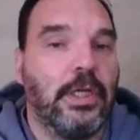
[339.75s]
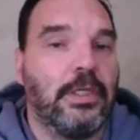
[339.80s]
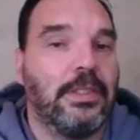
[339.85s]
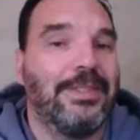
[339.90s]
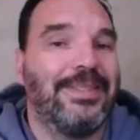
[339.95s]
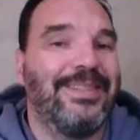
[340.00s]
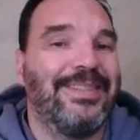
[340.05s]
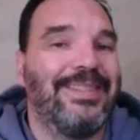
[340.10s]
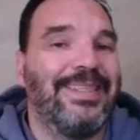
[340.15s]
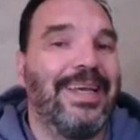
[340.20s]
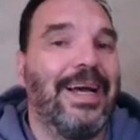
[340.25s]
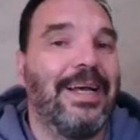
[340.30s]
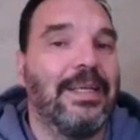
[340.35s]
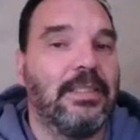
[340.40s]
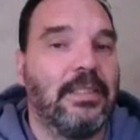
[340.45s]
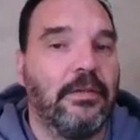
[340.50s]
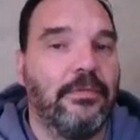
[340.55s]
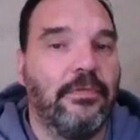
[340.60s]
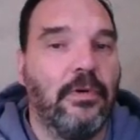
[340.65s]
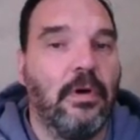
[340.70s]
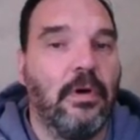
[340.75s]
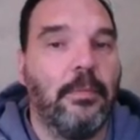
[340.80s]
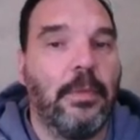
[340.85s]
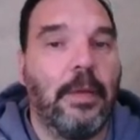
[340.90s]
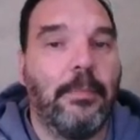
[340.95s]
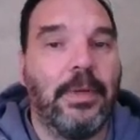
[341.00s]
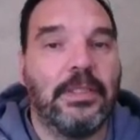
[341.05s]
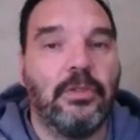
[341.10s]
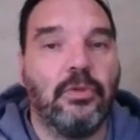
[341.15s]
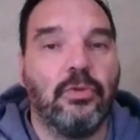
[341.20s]
c'est assez fort, mais à
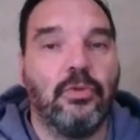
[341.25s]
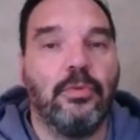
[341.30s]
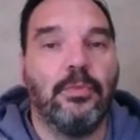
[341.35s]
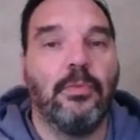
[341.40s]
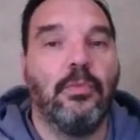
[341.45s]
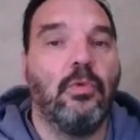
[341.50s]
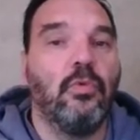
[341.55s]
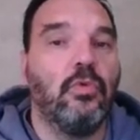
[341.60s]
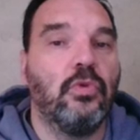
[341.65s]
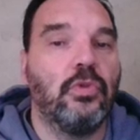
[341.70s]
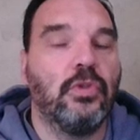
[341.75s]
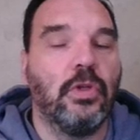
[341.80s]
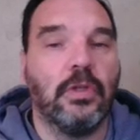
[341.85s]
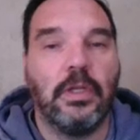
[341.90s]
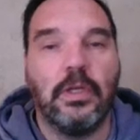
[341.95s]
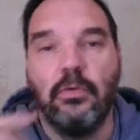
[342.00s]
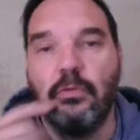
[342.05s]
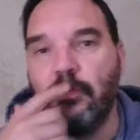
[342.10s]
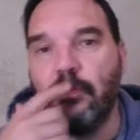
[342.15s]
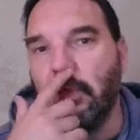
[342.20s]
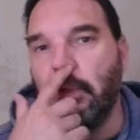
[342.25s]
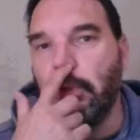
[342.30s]
partir du moment où le centre est ouvert.